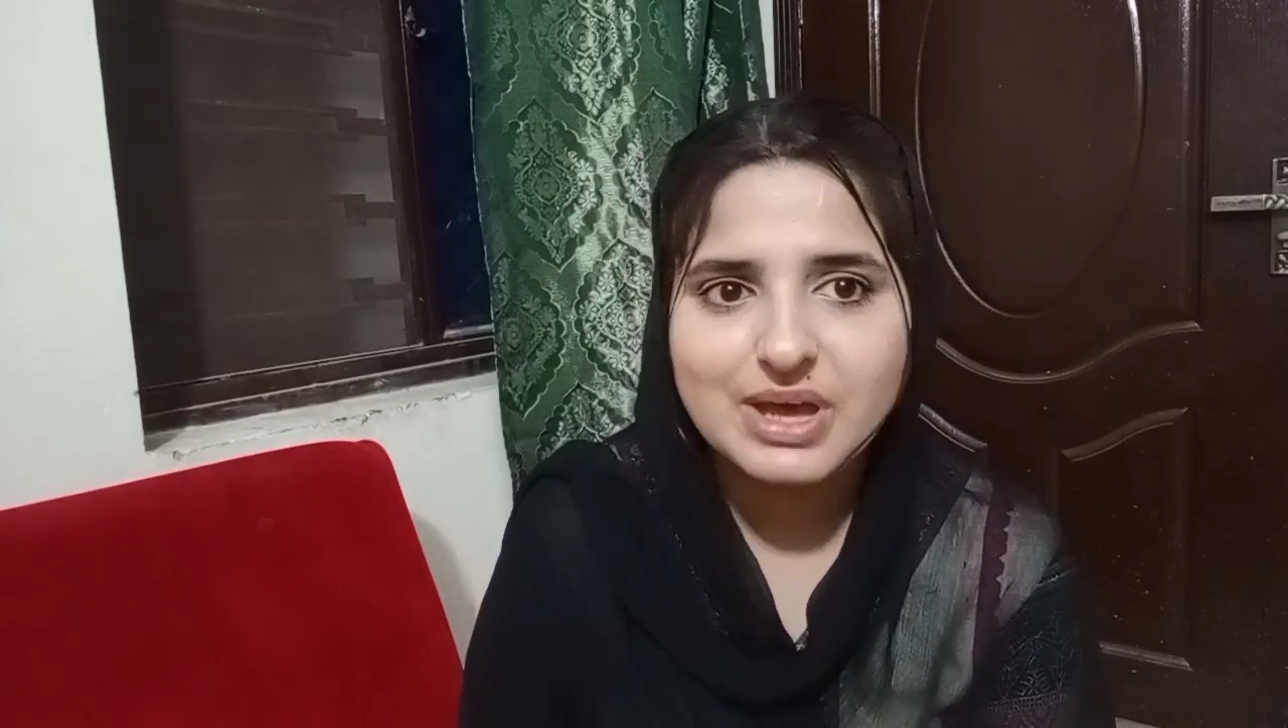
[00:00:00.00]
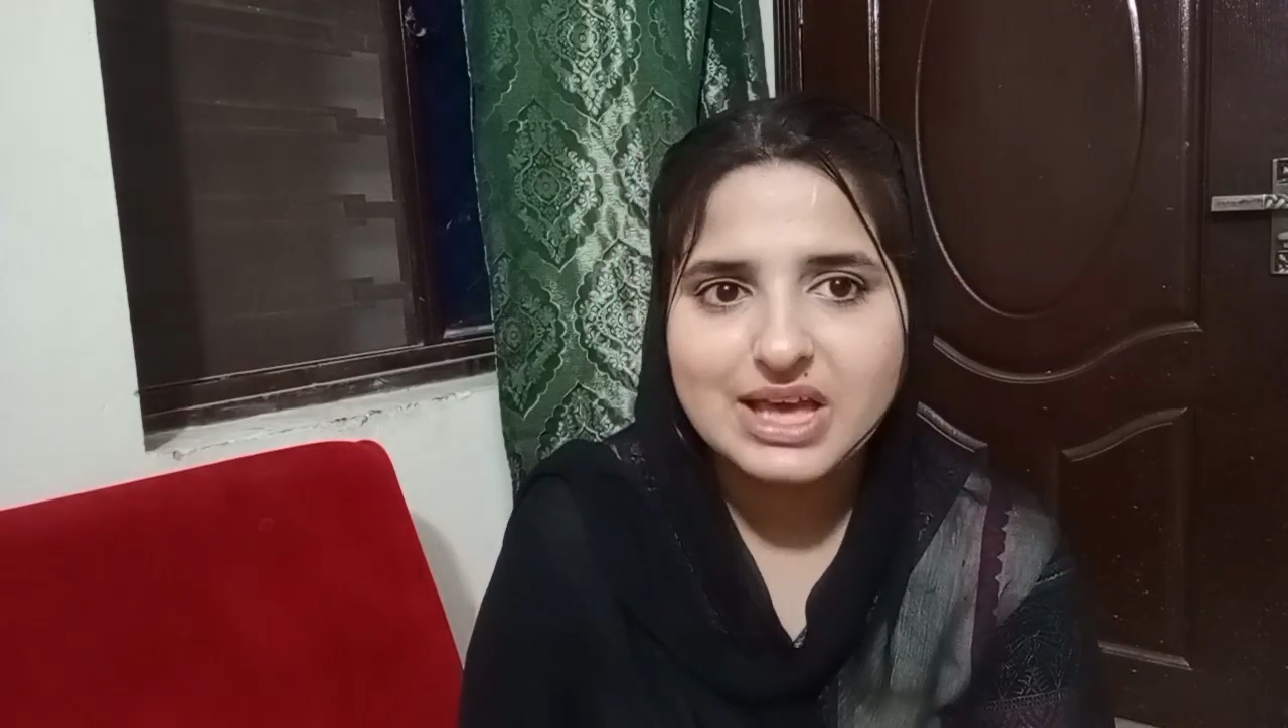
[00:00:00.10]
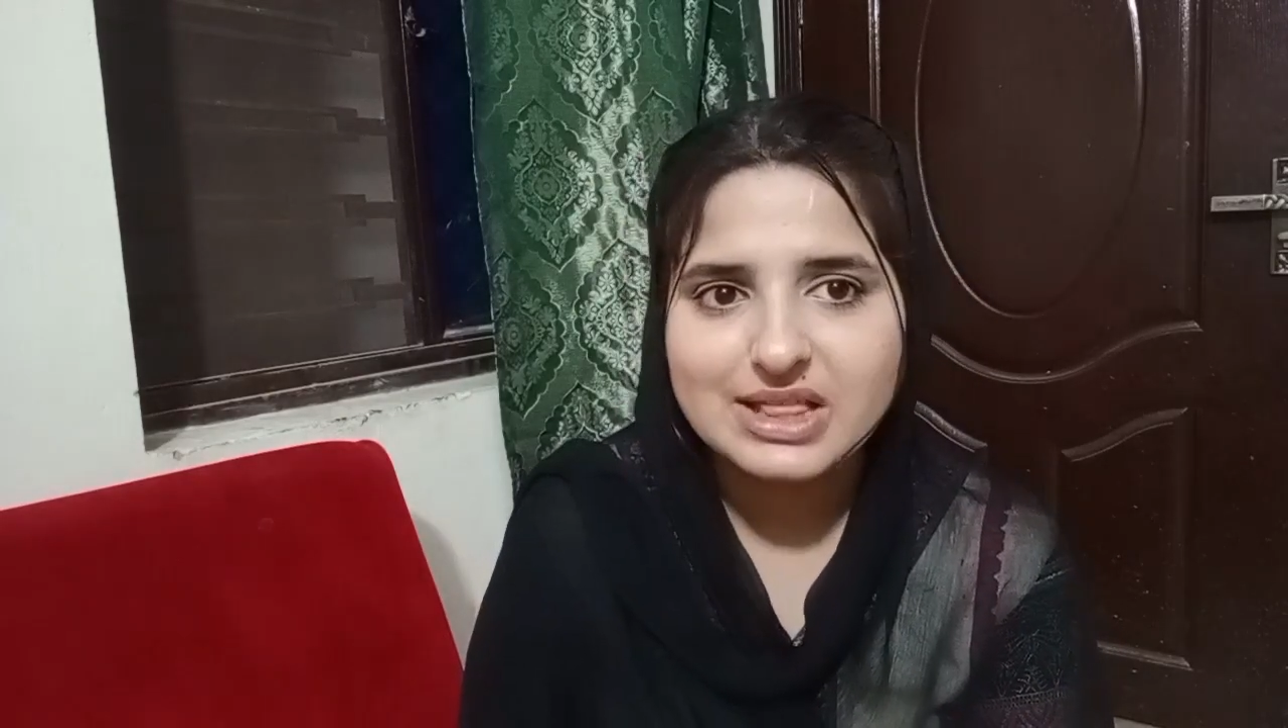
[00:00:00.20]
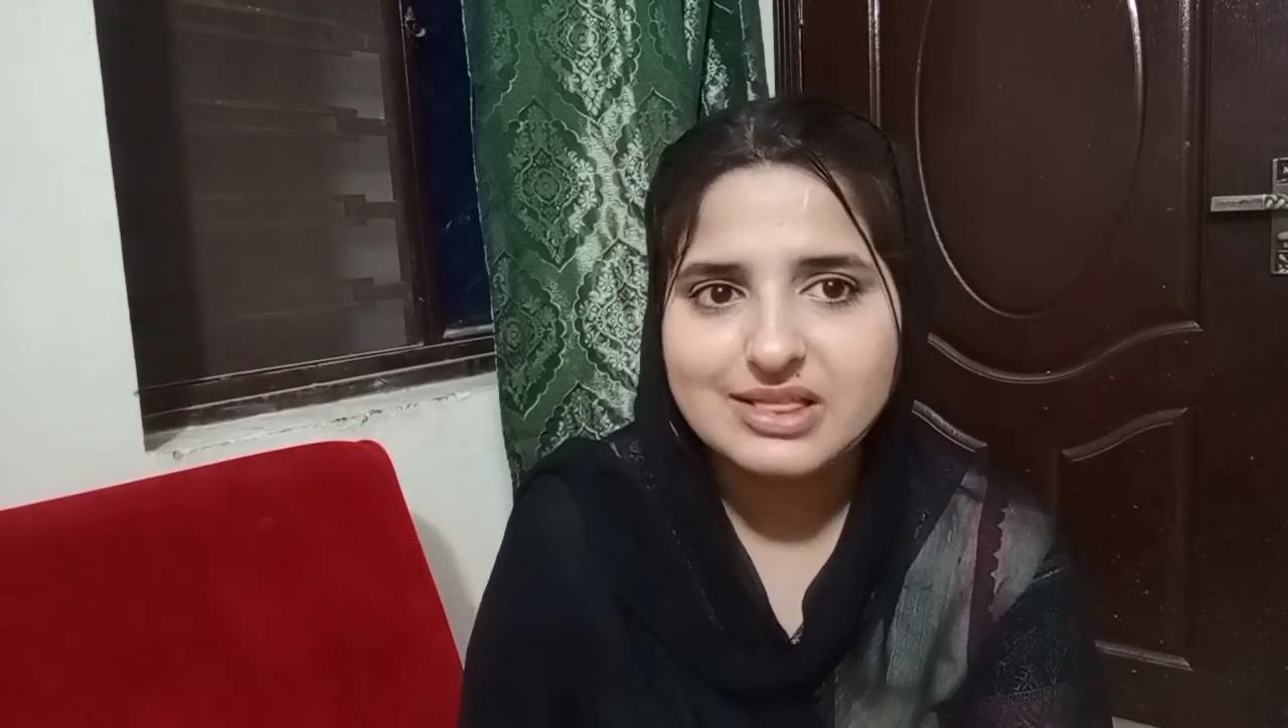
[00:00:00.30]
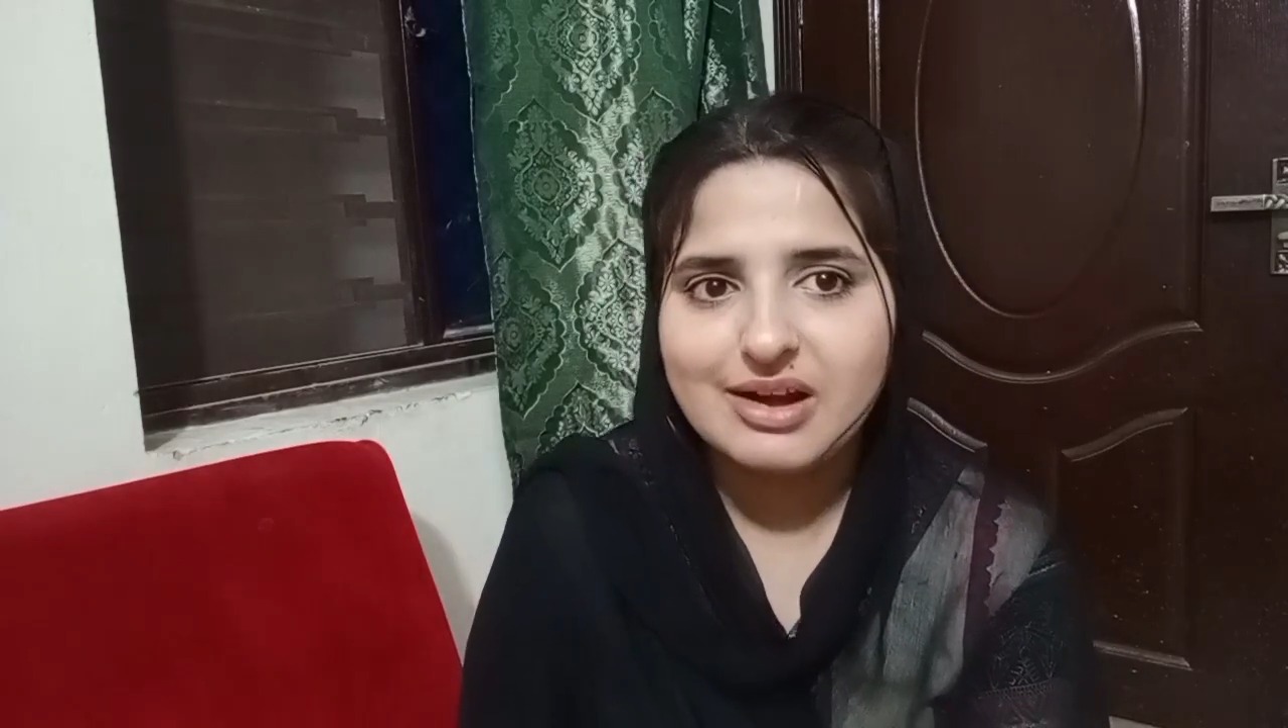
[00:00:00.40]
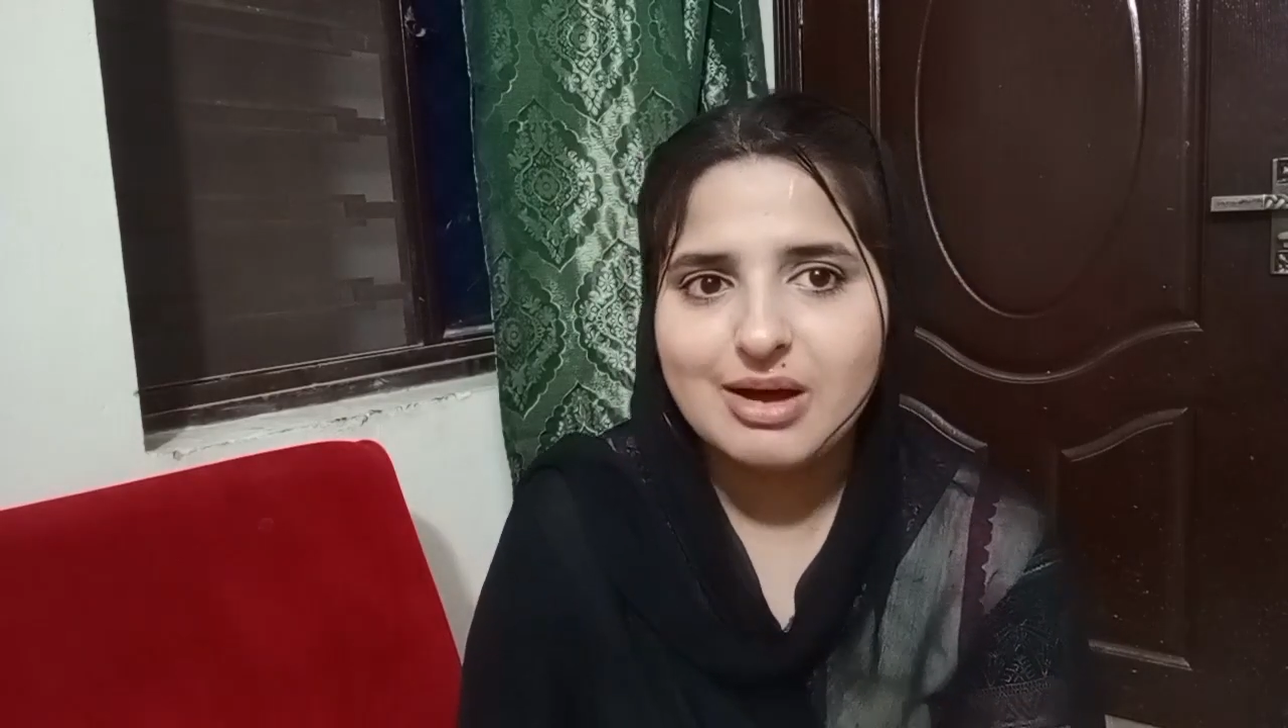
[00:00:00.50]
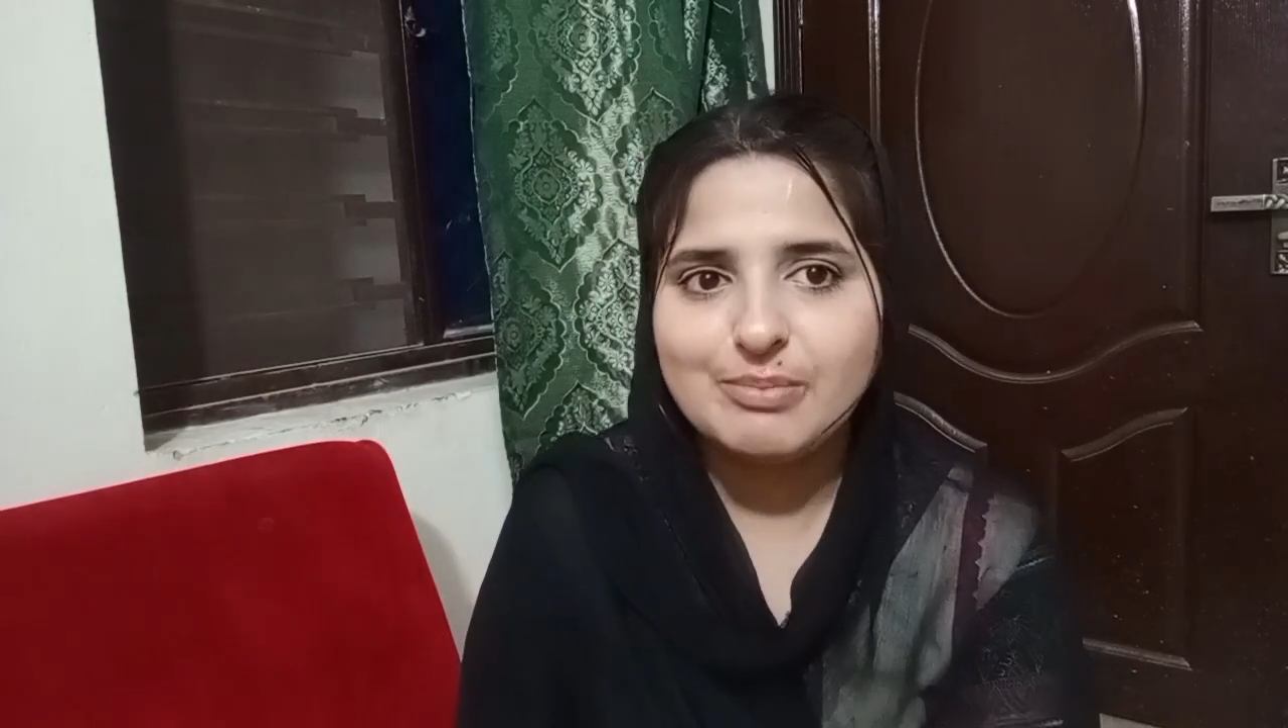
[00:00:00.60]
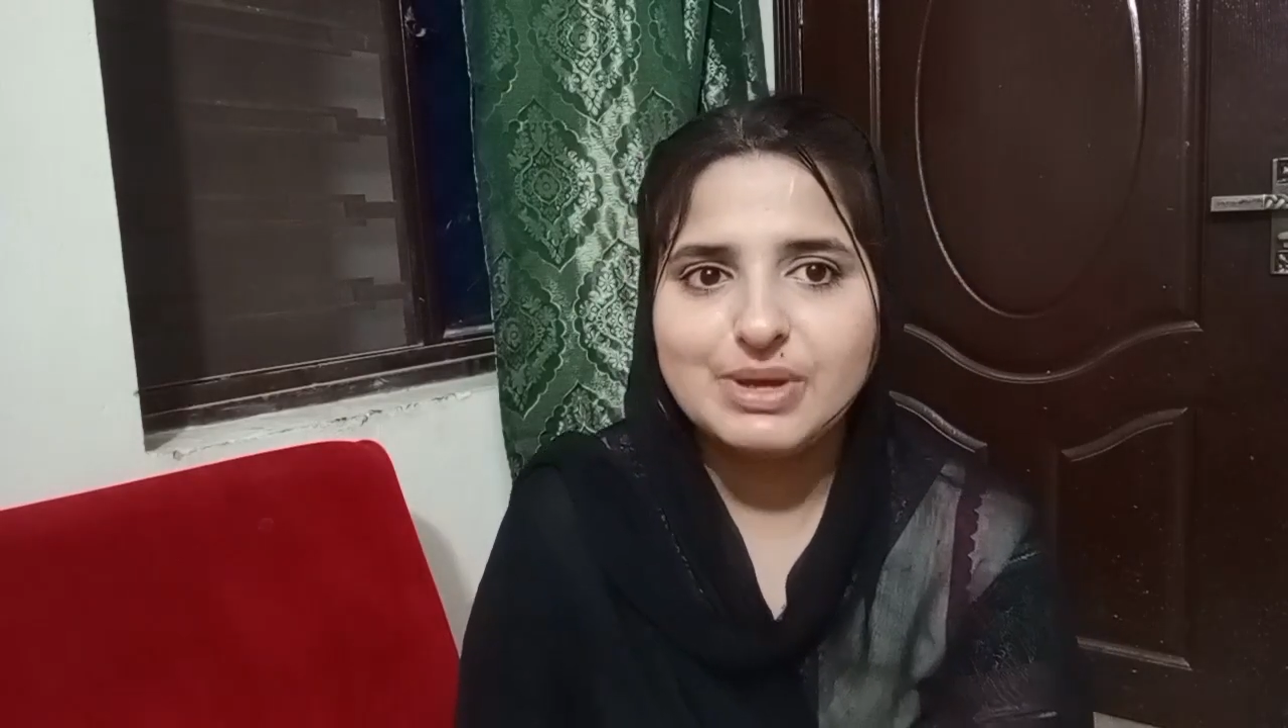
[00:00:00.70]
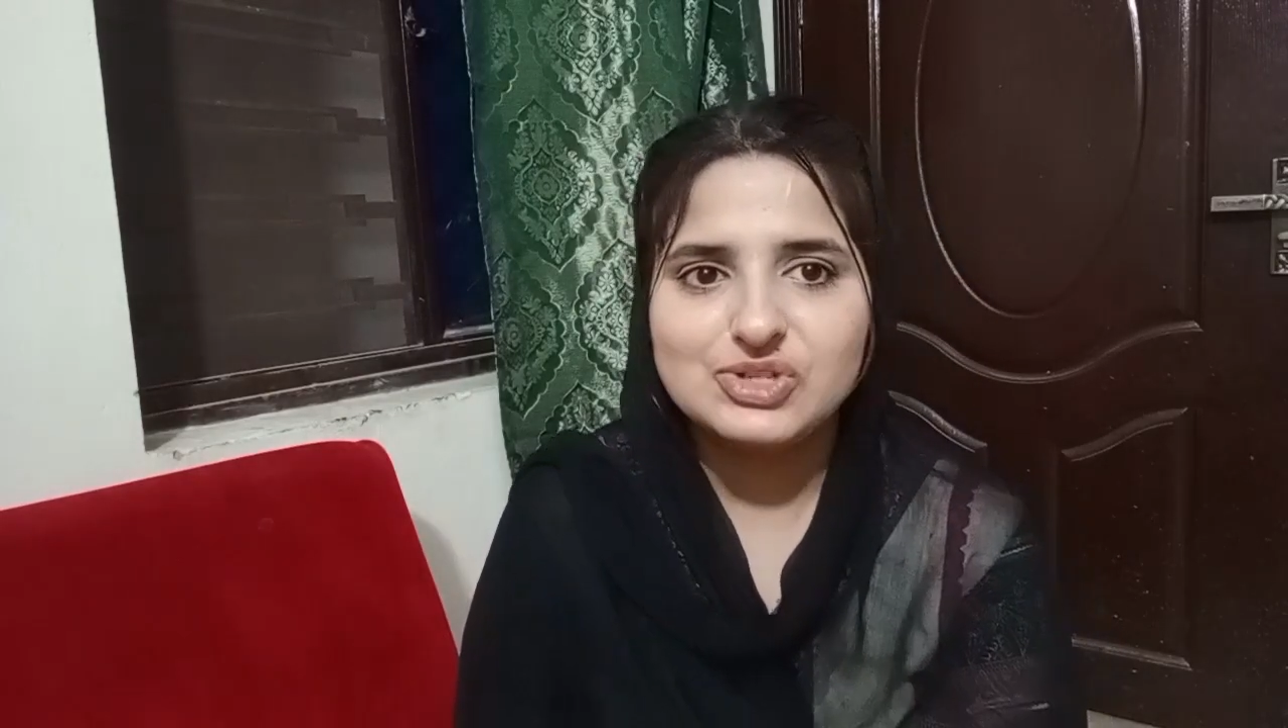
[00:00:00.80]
एहतराम में